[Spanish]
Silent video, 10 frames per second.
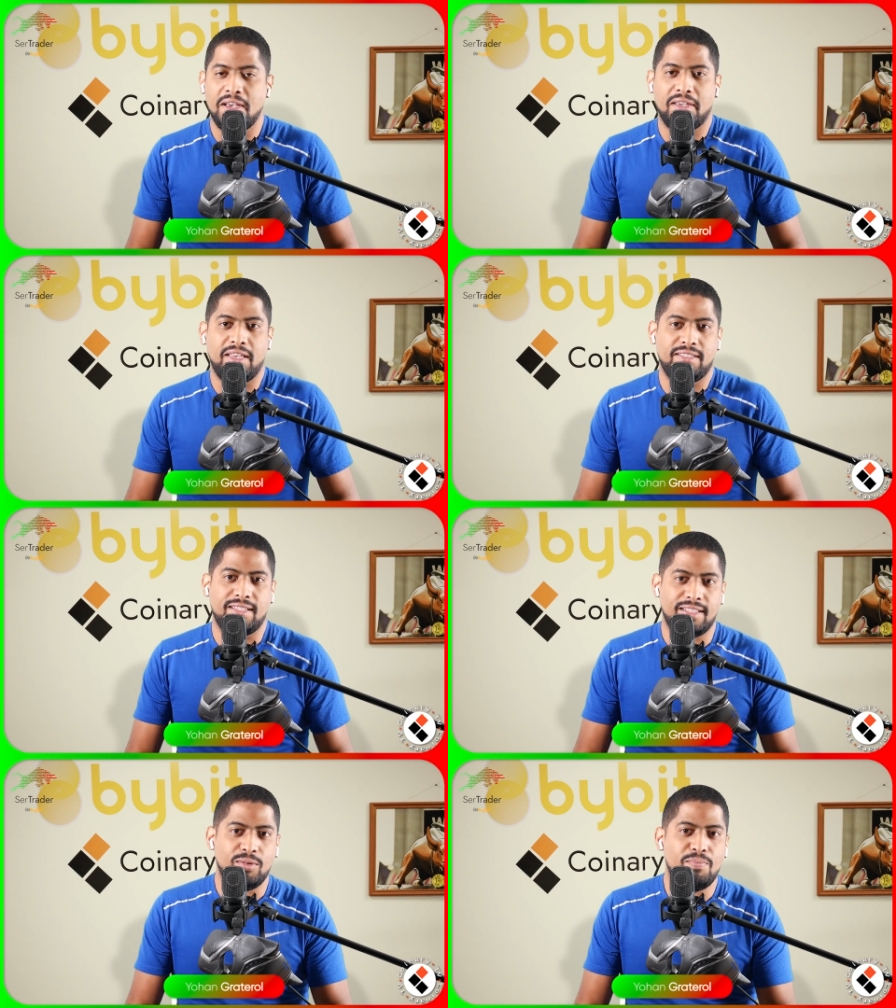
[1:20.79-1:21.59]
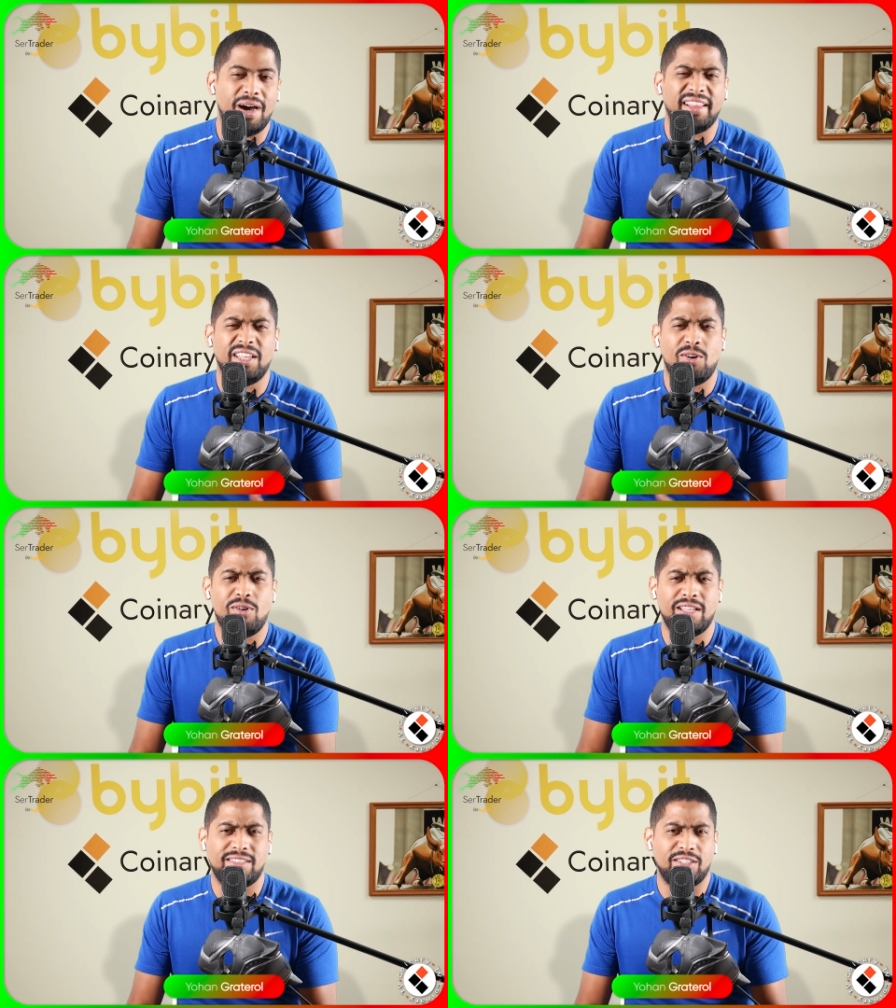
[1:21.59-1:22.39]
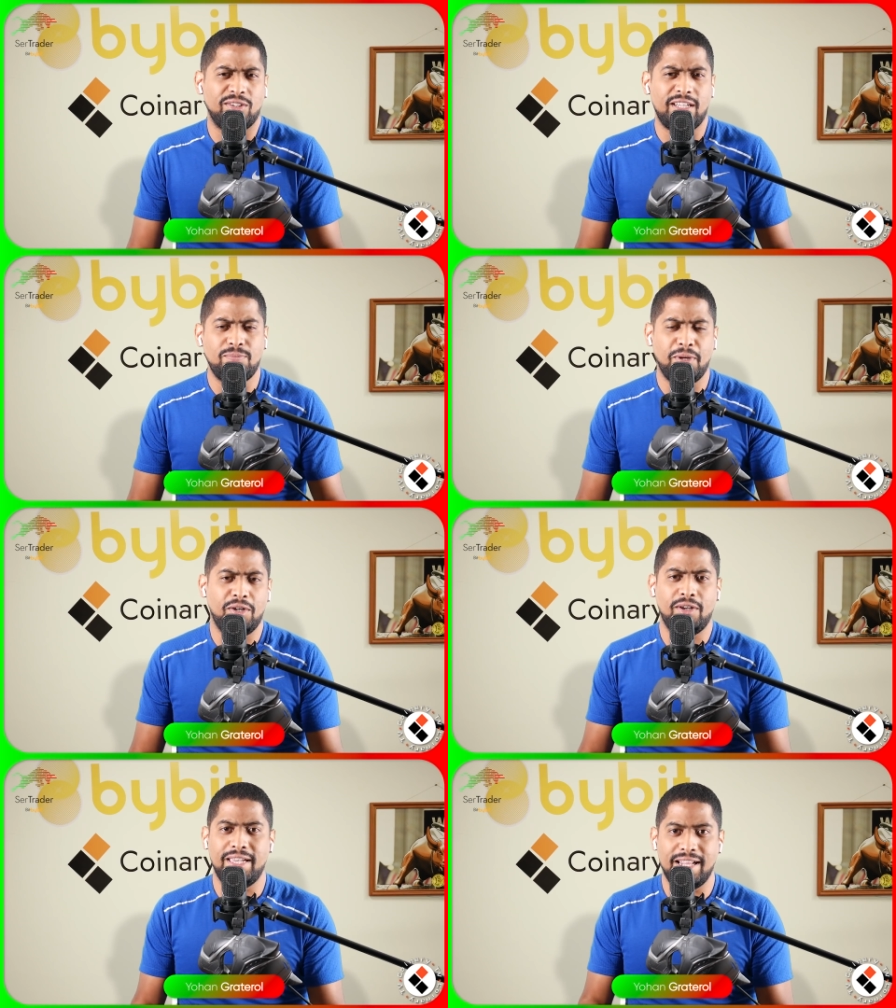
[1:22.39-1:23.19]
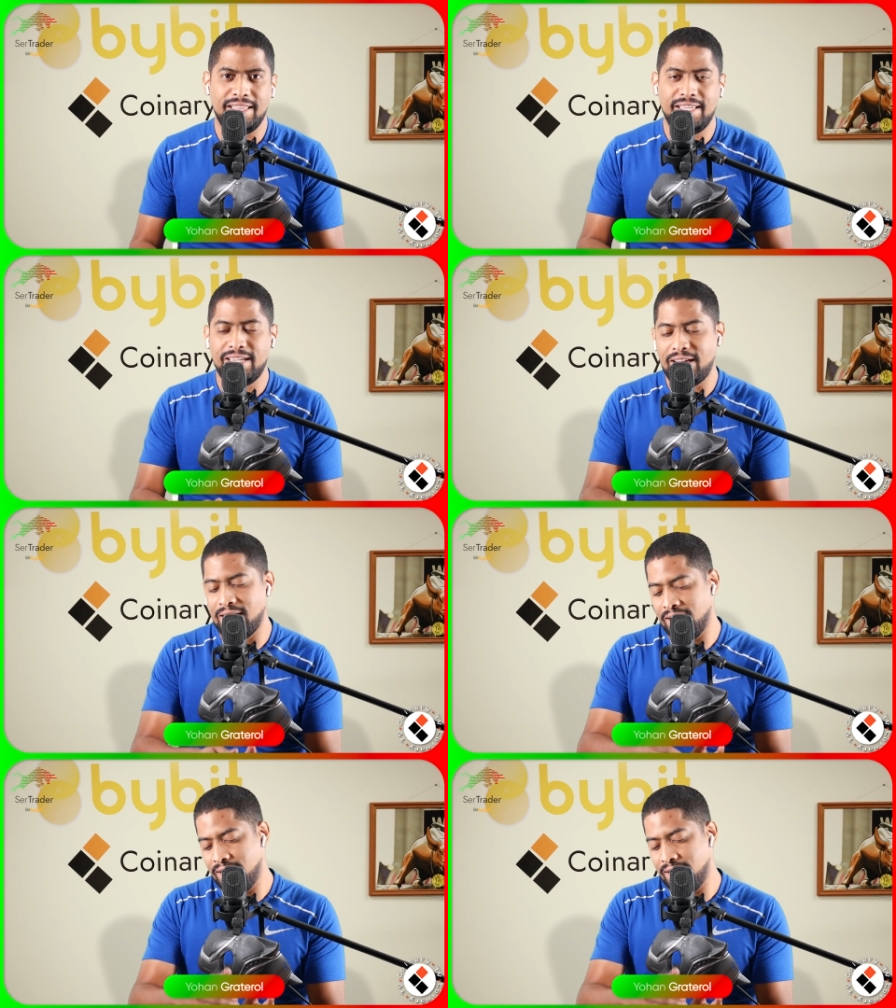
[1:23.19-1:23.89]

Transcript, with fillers: quizás hasta un par de horas, tres horas, pero en el día